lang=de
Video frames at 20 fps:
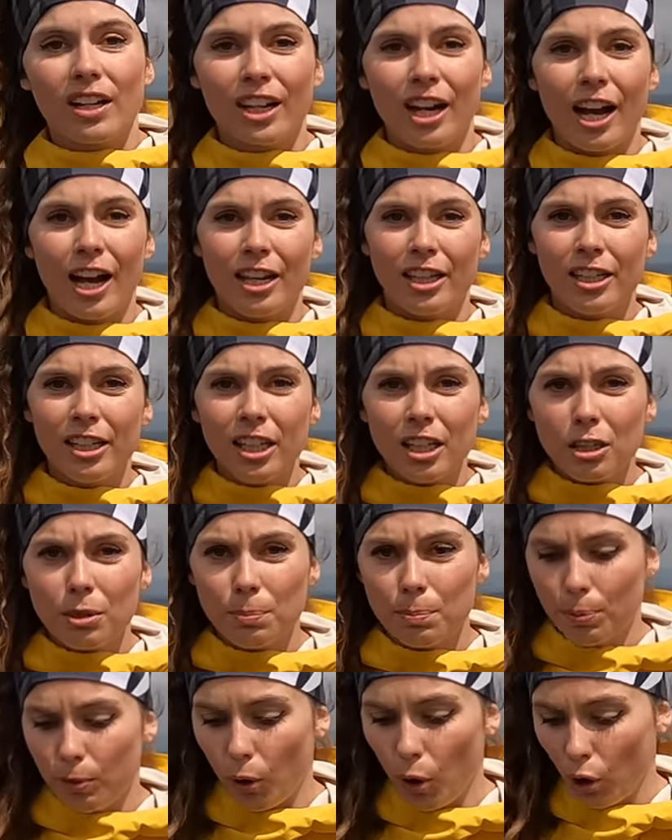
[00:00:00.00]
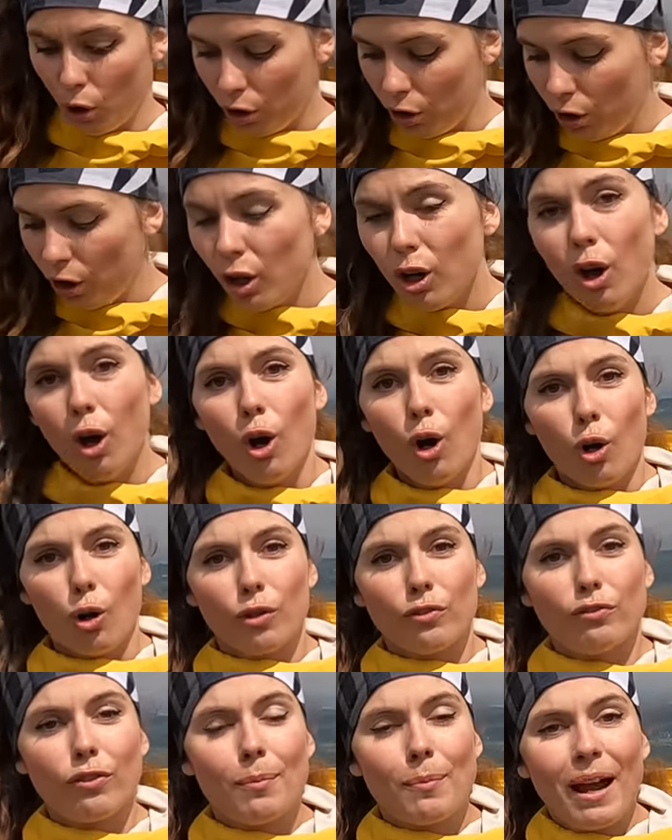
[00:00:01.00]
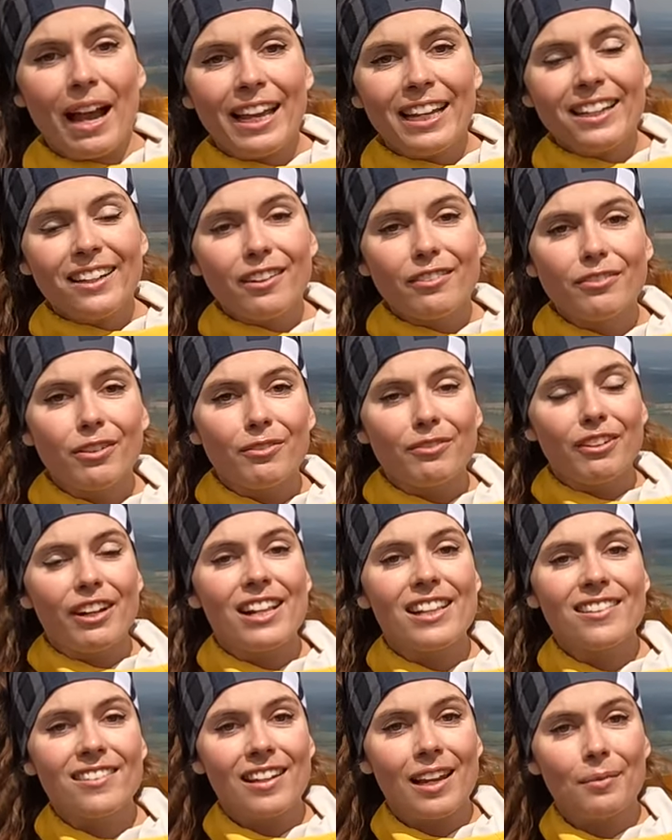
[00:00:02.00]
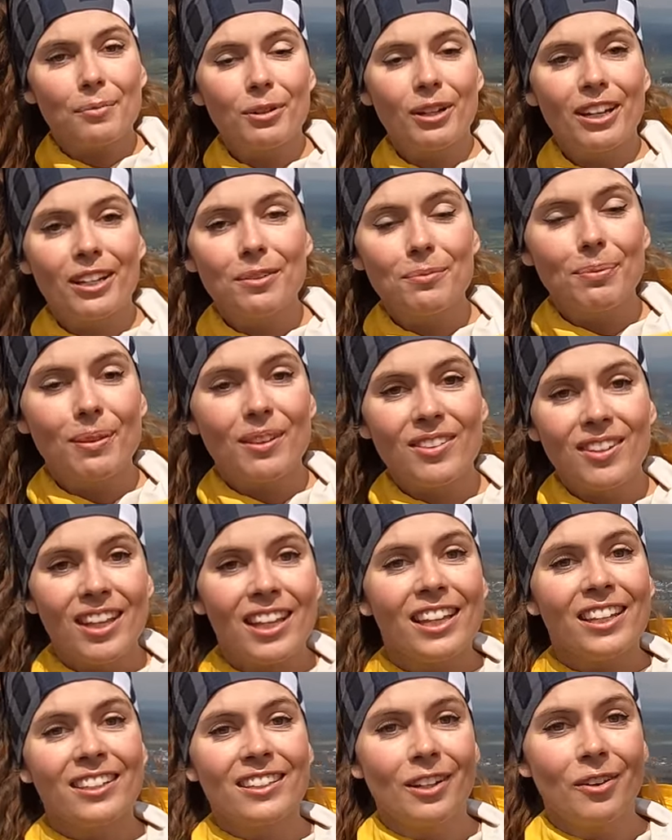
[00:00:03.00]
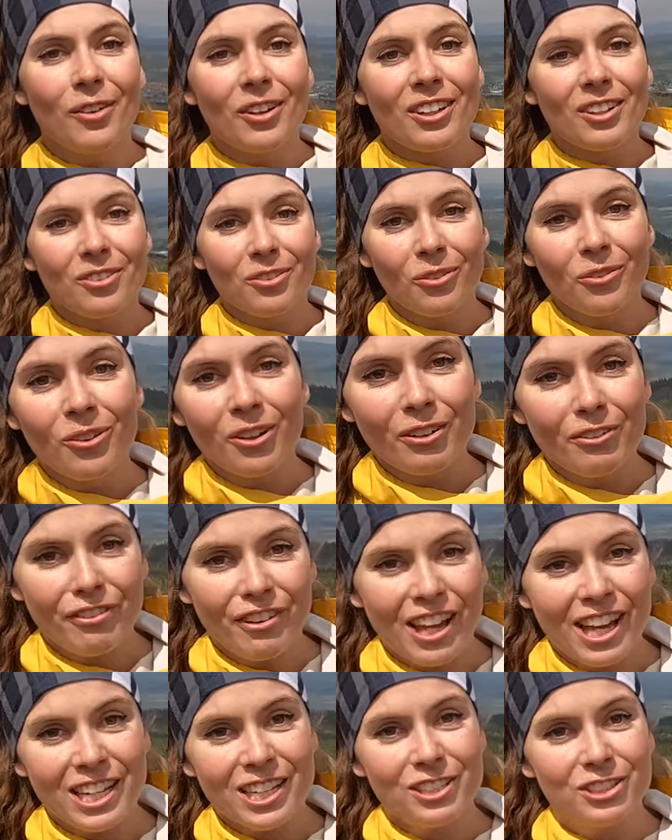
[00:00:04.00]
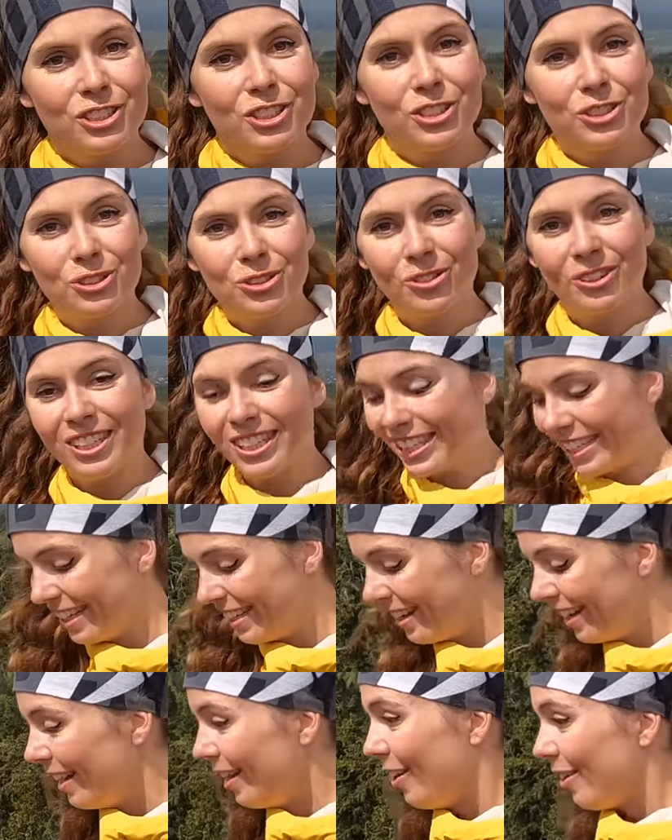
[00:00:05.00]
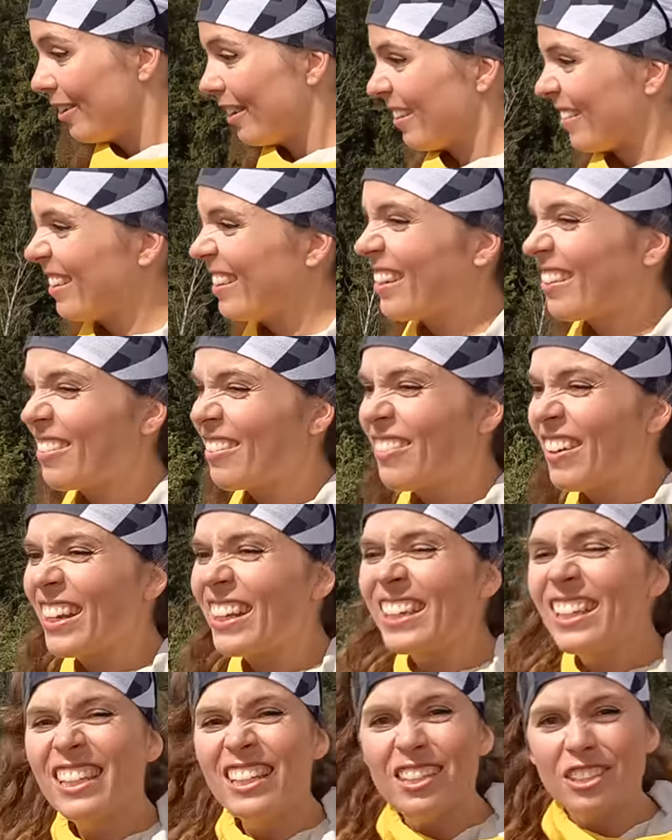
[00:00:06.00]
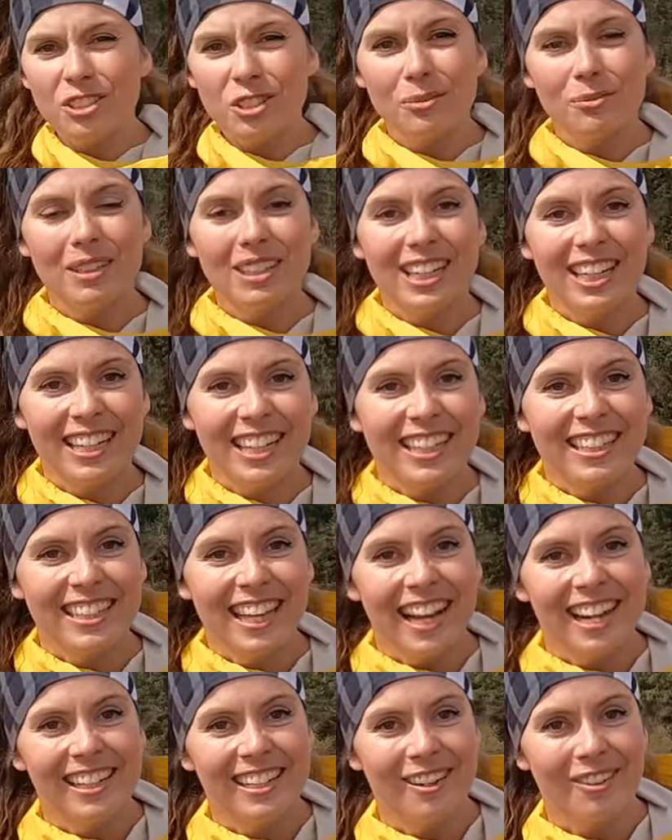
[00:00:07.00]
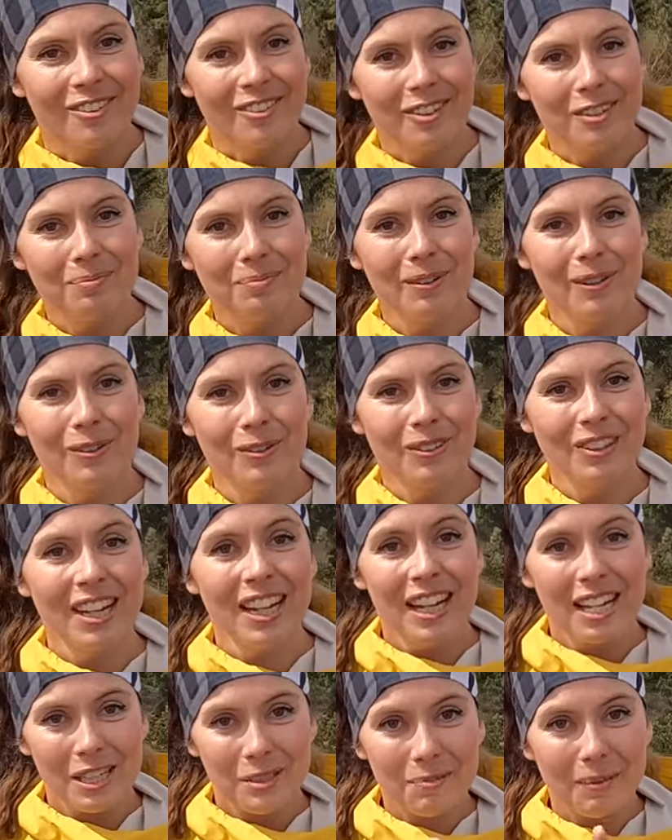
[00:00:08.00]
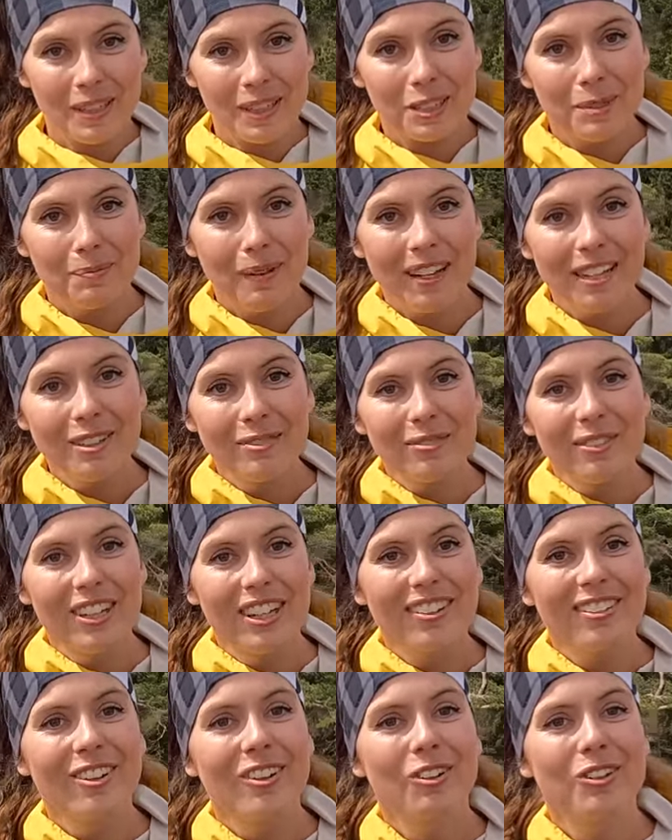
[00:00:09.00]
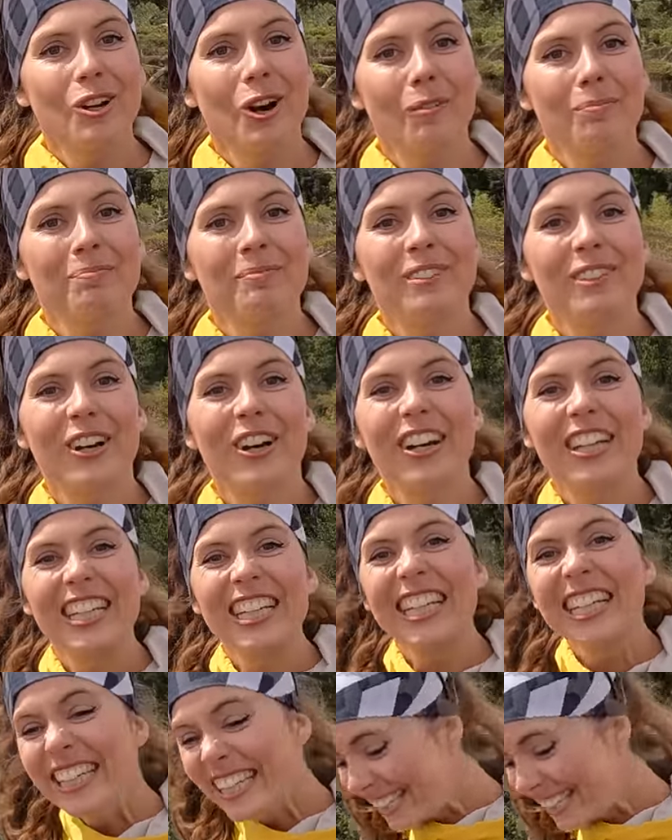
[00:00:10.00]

Granitbrocken und vom Eingang vom Felsenlabyrinth bis hierhin dauert es ungefähr eine Stunde. Und ihr seht, dass wir werden hier schon mit einer genialen Aussicht belohnt. Ich bin gespannt, ob wir das noch toppen können.